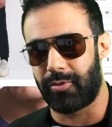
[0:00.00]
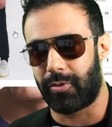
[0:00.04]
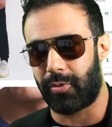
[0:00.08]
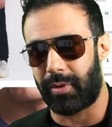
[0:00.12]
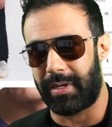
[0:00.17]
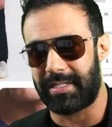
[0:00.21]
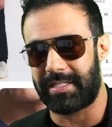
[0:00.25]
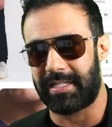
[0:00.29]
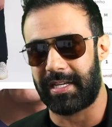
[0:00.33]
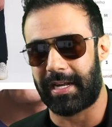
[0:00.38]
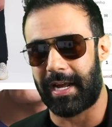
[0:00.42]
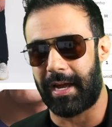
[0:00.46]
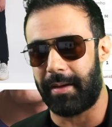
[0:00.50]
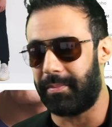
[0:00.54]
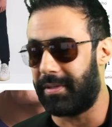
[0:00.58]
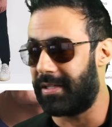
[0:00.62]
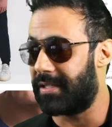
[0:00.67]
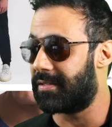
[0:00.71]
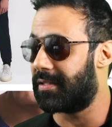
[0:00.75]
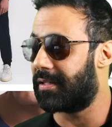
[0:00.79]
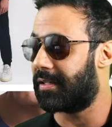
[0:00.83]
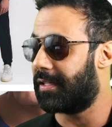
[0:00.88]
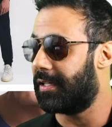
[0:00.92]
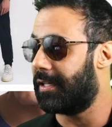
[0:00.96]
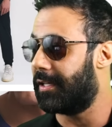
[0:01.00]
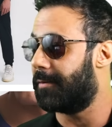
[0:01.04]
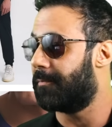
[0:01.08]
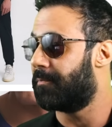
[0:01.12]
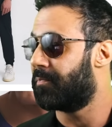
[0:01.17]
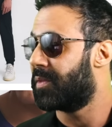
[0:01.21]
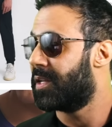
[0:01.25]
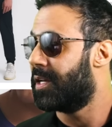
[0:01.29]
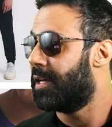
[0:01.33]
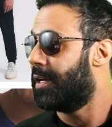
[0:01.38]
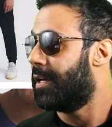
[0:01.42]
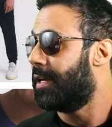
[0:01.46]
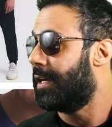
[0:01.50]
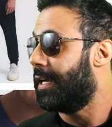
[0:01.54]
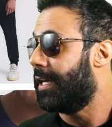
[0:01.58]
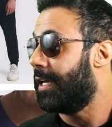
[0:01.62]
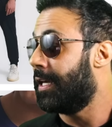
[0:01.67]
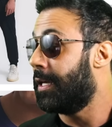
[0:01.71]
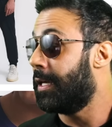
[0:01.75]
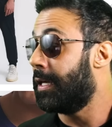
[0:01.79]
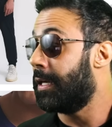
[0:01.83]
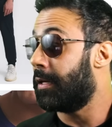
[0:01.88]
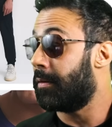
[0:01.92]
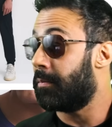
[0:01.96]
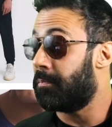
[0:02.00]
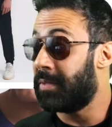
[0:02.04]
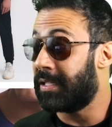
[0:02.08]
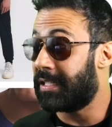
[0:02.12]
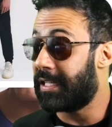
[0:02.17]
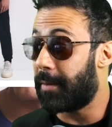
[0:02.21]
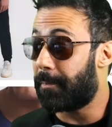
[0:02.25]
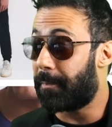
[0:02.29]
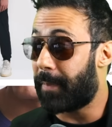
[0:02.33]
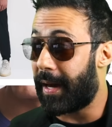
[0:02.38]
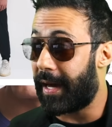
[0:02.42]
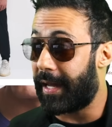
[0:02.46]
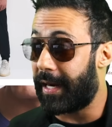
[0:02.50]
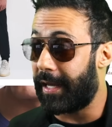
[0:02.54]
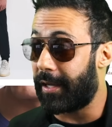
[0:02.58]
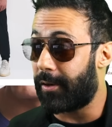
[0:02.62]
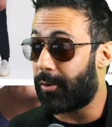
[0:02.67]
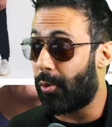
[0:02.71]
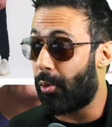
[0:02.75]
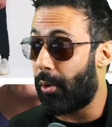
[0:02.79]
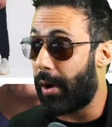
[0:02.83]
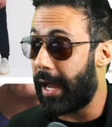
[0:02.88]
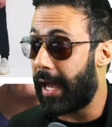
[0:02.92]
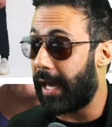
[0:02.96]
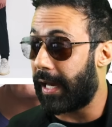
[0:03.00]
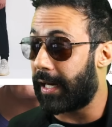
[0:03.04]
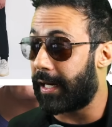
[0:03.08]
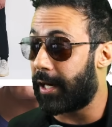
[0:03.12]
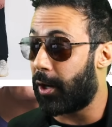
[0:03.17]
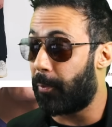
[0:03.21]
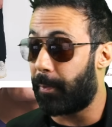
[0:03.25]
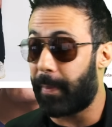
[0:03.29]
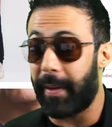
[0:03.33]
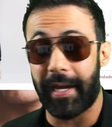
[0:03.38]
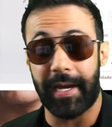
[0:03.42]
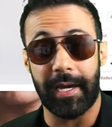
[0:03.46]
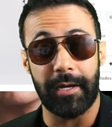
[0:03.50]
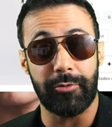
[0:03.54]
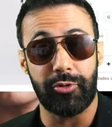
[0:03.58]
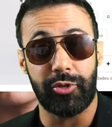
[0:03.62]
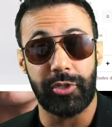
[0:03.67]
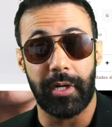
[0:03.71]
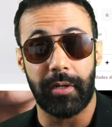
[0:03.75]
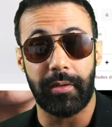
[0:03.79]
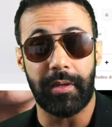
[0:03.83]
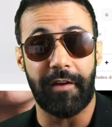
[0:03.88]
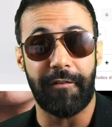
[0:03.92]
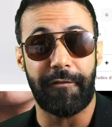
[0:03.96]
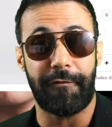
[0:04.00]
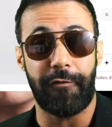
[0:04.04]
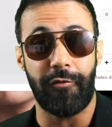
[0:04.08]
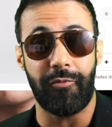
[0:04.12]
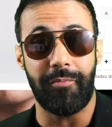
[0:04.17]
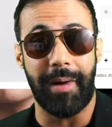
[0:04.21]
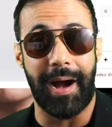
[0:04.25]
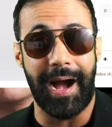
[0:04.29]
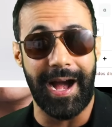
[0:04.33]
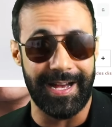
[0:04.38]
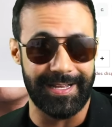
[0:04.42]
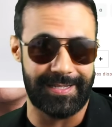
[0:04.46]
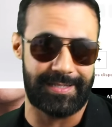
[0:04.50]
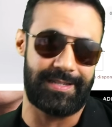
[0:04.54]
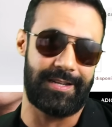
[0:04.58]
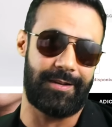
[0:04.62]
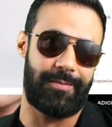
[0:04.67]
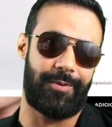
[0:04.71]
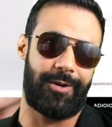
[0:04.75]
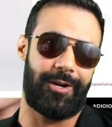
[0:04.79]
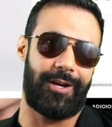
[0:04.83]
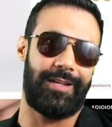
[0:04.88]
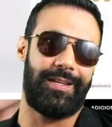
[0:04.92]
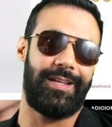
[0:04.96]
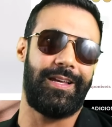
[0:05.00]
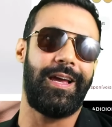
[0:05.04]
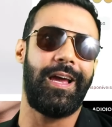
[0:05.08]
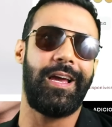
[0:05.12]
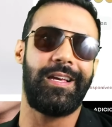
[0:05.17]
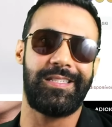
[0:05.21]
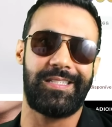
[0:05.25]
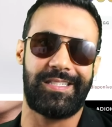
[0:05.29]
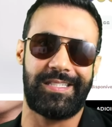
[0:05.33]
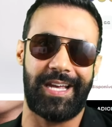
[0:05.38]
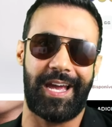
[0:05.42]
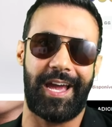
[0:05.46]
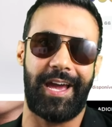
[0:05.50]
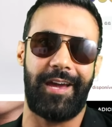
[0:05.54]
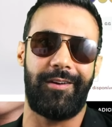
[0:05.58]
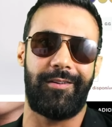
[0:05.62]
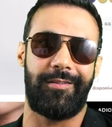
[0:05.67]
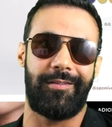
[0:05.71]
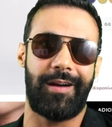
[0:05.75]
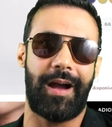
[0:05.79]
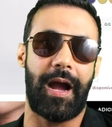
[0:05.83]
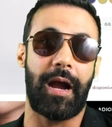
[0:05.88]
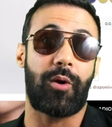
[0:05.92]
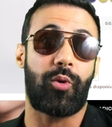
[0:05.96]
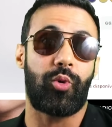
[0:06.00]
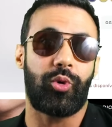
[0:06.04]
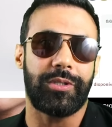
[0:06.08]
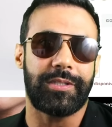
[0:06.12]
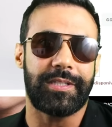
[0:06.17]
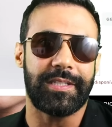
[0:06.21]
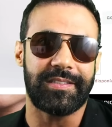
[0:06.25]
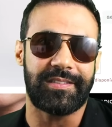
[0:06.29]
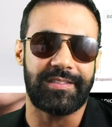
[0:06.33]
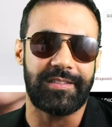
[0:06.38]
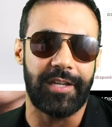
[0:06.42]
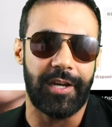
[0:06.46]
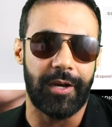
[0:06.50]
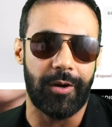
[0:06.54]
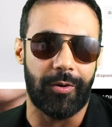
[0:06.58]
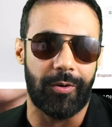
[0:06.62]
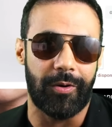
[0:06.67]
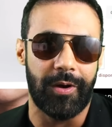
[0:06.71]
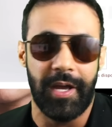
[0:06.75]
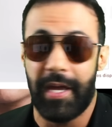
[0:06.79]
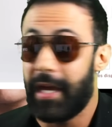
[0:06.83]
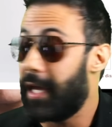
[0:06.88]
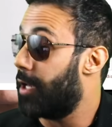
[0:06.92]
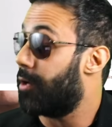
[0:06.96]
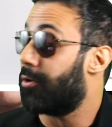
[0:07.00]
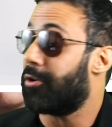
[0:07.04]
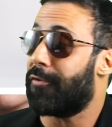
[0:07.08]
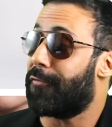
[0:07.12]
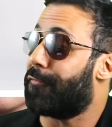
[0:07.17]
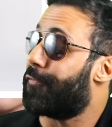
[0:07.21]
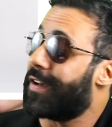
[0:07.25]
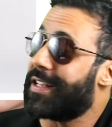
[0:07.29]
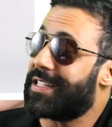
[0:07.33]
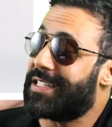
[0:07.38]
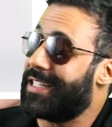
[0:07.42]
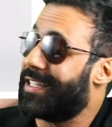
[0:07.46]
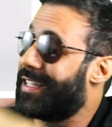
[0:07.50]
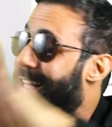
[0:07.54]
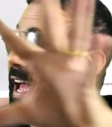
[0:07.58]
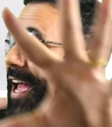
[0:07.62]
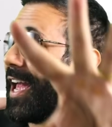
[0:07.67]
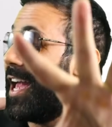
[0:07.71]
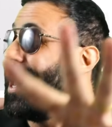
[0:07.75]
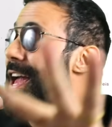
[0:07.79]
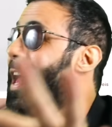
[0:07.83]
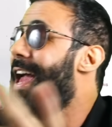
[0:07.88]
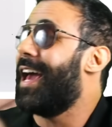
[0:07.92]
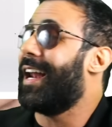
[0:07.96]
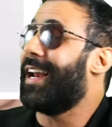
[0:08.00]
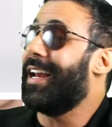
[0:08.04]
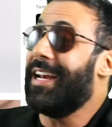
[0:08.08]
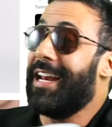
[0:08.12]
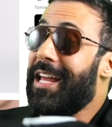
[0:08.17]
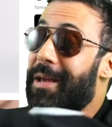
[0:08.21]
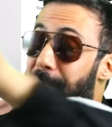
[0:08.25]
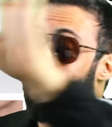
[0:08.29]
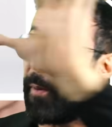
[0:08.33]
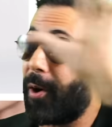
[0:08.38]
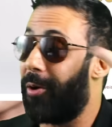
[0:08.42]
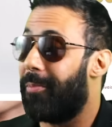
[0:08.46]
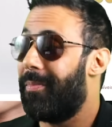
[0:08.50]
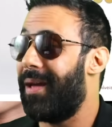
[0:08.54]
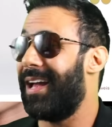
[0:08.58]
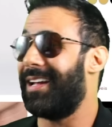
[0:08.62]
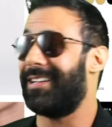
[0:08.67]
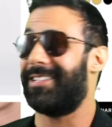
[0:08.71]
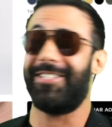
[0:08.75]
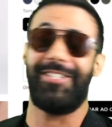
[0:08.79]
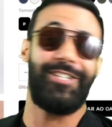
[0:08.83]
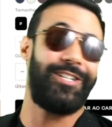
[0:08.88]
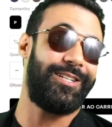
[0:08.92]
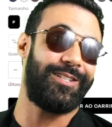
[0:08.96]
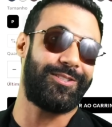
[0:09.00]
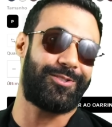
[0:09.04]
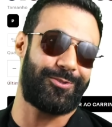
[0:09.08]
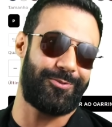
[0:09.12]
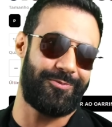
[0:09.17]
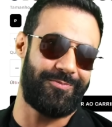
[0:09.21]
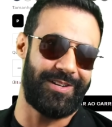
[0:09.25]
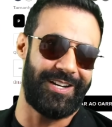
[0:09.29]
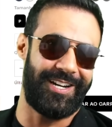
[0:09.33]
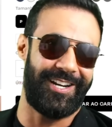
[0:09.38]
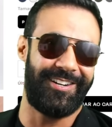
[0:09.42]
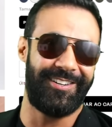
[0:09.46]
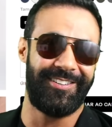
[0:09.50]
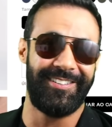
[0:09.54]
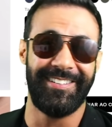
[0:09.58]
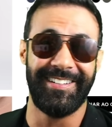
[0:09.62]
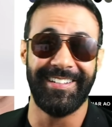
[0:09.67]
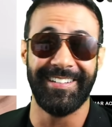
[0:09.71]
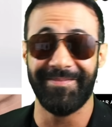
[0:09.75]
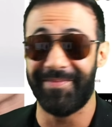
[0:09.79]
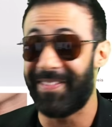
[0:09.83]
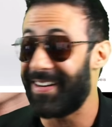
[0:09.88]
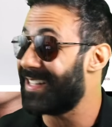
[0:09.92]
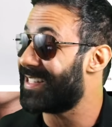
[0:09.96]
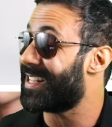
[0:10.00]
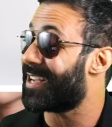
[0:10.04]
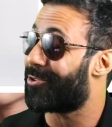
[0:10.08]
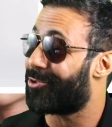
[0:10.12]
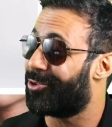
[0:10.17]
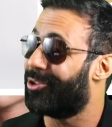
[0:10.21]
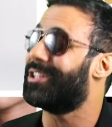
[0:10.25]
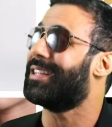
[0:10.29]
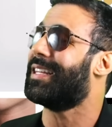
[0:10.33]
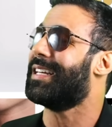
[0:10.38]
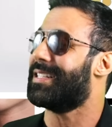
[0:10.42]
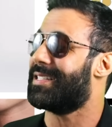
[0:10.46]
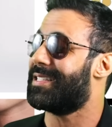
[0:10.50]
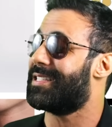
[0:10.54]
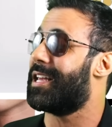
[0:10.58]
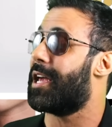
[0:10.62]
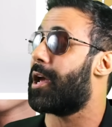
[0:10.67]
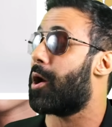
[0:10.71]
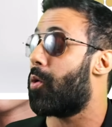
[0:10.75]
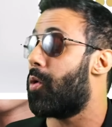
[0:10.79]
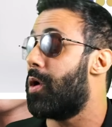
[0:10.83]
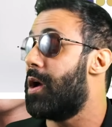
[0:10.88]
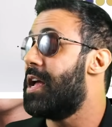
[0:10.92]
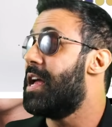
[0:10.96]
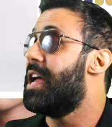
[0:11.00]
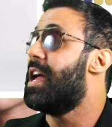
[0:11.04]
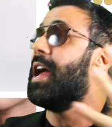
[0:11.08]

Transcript: com essa camisa aqui e me deparei com ela não pegando o cheiro da fumaça, brother. É sério, aconteceu. Eu não faço ideia. Ela nem promete isso, mano, mas aconteceu.